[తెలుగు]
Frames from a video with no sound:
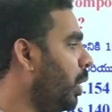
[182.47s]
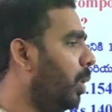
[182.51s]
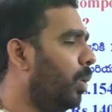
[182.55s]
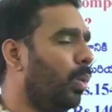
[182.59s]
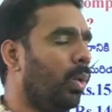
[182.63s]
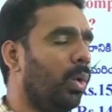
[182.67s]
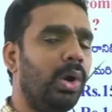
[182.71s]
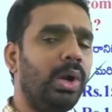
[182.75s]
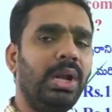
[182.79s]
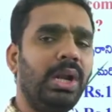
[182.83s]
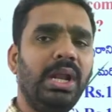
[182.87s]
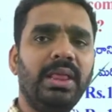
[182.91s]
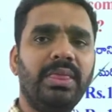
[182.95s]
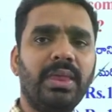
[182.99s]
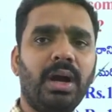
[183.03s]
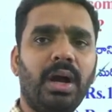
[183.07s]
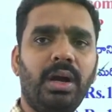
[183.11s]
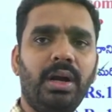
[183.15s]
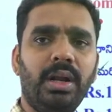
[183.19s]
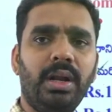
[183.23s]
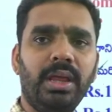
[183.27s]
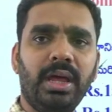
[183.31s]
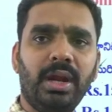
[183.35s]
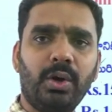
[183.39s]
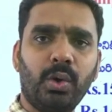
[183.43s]
ఓన్లీ
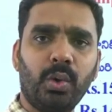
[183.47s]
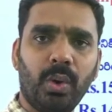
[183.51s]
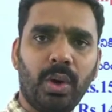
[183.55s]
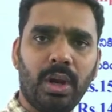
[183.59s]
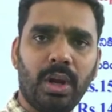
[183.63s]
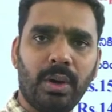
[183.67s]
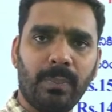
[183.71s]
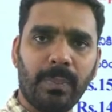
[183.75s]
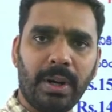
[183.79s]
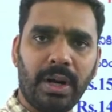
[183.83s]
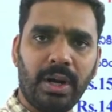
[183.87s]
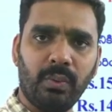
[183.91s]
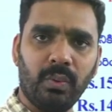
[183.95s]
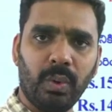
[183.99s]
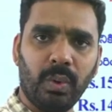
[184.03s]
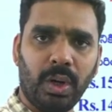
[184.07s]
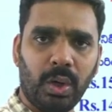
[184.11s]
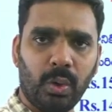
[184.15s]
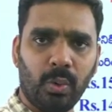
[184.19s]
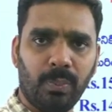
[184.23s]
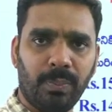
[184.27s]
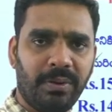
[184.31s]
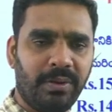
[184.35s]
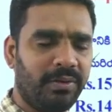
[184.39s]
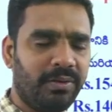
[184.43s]
థర్డ్ ఇయర్ ట్వెల్వ్ పాయింట్ వన్
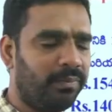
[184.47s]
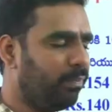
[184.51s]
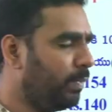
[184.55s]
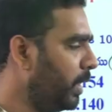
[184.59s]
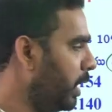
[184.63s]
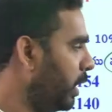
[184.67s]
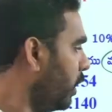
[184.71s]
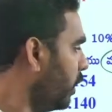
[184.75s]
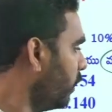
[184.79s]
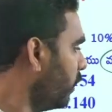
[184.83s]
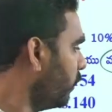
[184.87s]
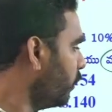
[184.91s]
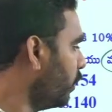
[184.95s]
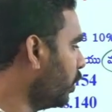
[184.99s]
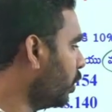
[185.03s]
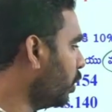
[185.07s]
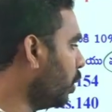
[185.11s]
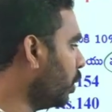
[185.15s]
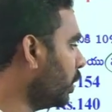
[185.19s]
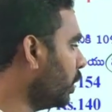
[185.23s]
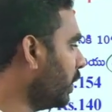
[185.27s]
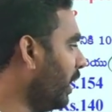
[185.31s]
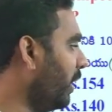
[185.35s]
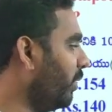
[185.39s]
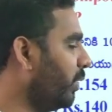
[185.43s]
రూపీ సో
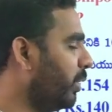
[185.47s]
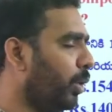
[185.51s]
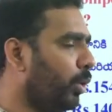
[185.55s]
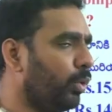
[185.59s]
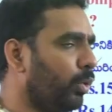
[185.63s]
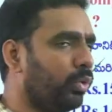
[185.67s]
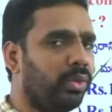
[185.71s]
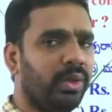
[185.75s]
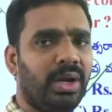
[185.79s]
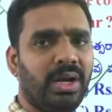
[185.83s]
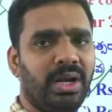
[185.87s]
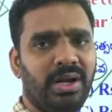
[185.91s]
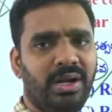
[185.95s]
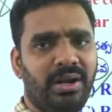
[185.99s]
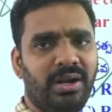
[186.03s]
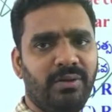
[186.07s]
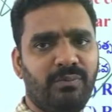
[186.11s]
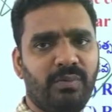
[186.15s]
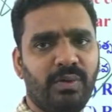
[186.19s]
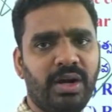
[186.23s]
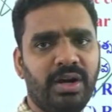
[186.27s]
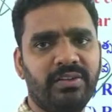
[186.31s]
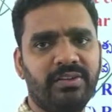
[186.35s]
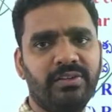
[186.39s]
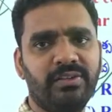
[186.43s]
టోటల్ ఎంత అవుతుందండి
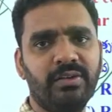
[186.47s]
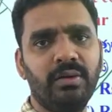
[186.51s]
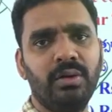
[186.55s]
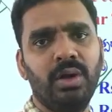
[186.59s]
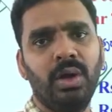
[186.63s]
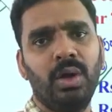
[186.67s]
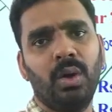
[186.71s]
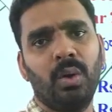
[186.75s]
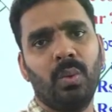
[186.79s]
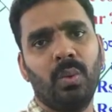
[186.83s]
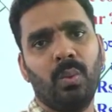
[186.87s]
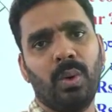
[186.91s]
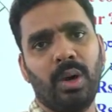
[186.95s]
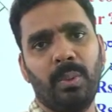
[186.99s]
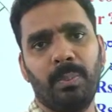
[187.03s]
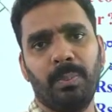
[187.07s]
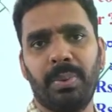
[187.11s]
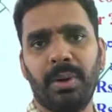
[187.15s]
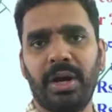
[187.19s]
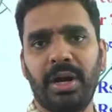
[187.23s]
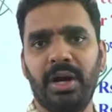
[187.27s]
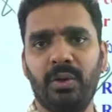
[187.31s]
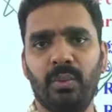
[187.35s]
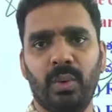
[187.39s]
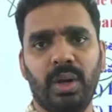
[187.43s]
డిఫరెన్స్ వన్
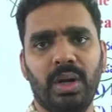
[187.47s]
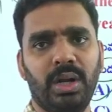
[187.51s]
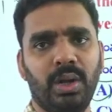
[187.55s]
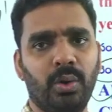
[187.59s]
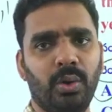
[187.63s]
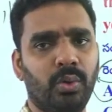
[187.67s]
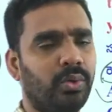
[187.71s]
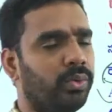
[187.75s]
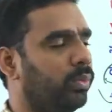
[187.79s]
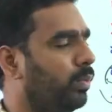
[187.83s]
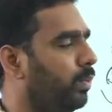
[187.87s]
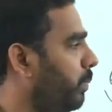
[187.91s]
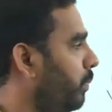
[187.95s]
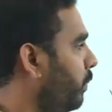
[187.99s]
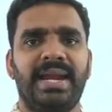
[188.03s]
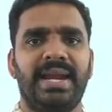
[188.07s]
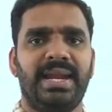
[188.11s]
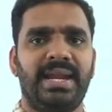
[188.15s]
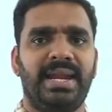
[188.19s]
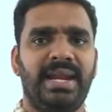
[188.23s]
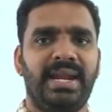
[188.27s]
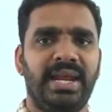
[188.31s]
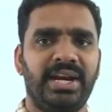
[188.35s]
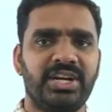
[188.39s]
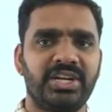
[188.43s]
పాయింట్ వన్ అవుతుంది
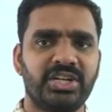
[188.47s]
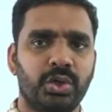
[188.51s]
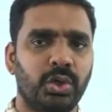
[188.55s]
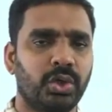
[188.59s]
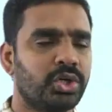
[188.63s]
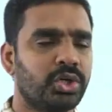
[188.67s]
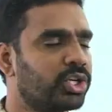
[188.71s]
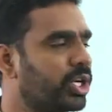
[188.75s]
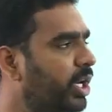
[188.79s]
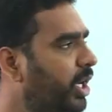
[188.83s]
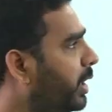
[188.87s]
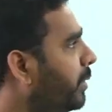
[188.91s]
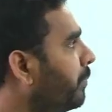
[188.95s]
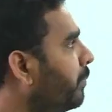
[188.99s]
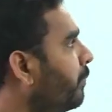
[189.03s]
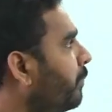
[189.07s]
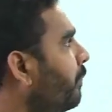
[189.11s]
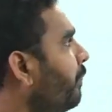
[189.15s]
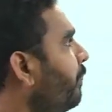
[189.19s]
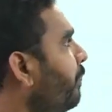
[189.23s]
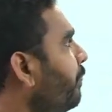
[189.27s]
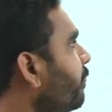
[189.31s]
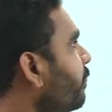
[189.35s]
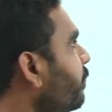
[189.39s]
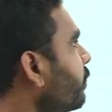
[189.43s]
నెక్స్ట్ క్వశ్చన్
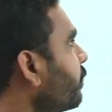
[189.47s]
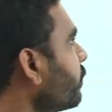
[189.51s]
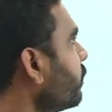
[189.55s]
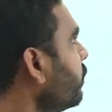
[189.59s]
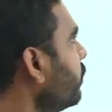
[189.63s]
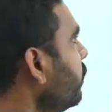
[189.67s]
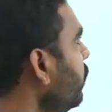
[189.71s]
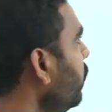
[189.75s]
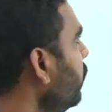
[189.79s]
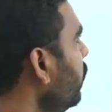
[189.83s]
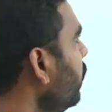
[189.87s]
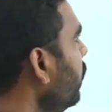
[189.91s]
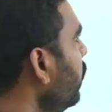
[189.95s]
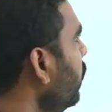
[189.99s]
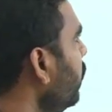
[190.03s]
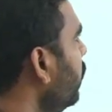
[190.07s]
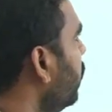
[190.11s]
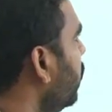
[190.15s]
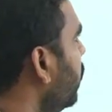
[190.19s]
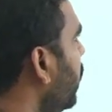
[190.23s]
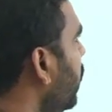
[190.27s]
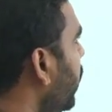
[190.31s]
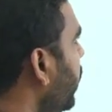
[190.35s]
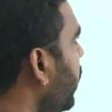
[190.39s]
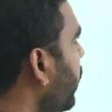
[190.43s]

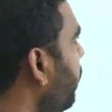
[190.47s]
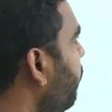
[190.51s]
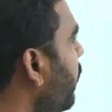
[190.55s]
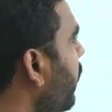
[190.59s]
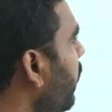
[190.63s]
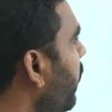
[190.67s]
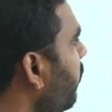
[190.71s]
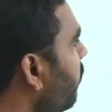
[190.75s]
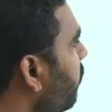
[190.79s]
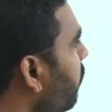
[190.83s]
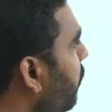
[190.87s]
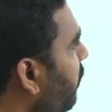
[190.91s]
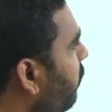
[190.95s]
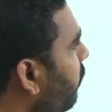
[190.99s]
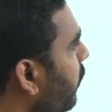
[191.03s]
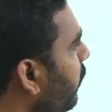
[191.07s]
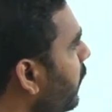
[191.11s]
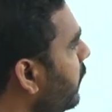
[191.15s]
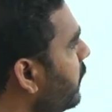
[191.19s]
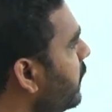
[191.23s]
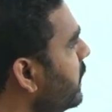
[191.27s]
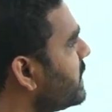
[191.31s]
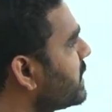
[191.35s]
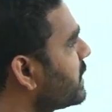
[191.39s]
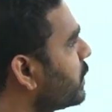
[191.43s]
ద డిఫరెన్స్
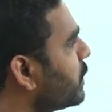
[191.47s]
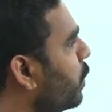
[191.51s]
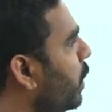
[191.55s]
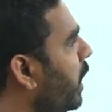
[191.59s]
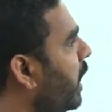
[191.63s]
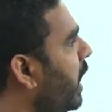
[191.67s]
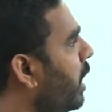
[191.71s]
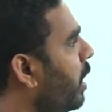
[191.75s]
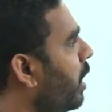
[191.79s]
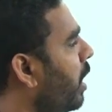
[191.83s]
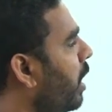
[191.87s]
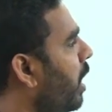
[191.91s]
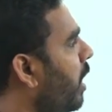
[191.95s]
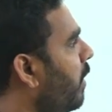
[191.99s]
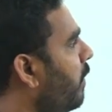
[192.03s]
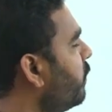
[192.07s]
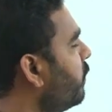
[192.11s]
బిట్వీన్ ది స్క్వేర్ ఆఫ్